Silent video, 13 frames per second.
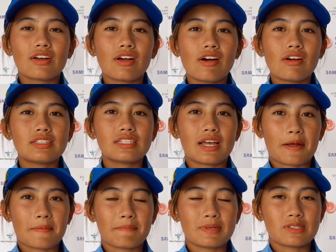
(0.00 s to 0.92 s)
ก็จาก
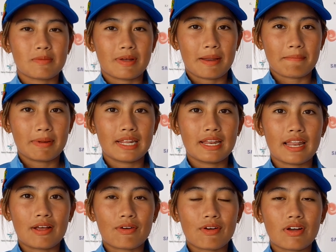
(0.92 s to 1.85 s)
ประสบการณ์ปีที่
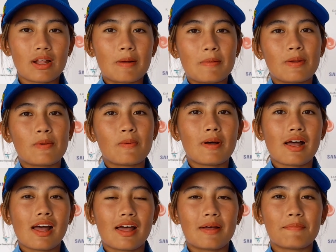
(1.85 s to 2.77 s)
แล้วก็ทำให้รู้
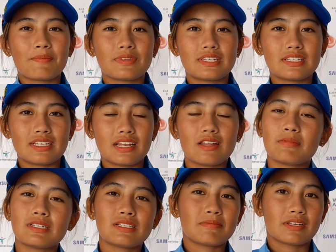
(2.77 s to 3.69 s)
ว่าจริงๆเรา
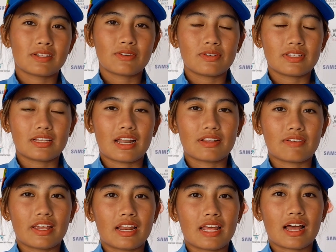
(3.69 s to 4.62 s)
ไม่จำเป็นต้องกดดันตัว
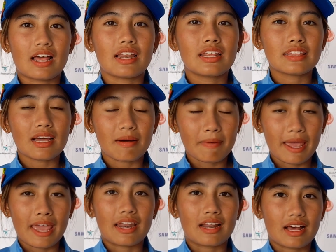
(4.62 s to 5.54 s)
เองเลยค่ะ เล่นตามแผ
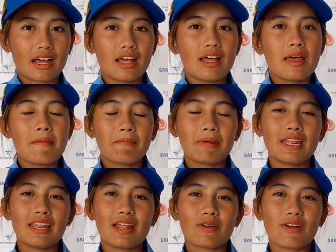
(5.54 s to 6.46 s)
นนะคะปี
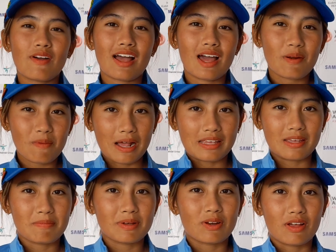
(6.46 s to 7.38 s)
ที่แล้วก็คาดหวังเย
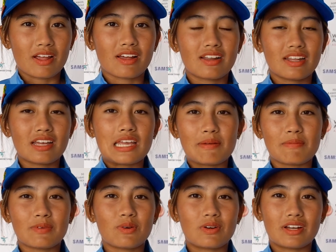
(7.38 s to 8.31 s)
อะไปหน่อยก็เลย
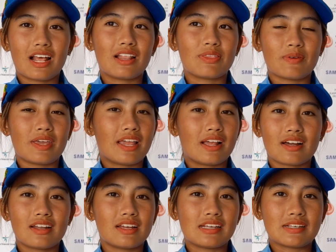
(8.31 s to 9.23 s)
กดดันตัวเอง
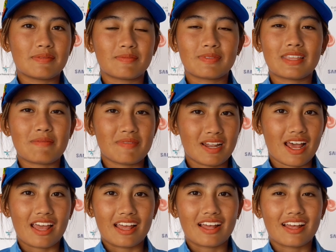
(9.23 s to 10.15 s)
ก็เลยตีไม่ได้
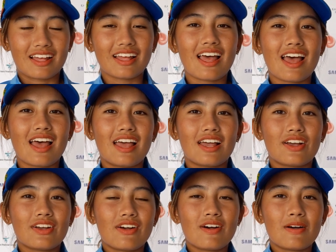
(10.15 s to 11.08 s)
ค่ะ
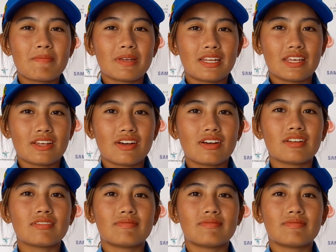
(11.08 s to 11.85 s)
ก็ปีนี้ก็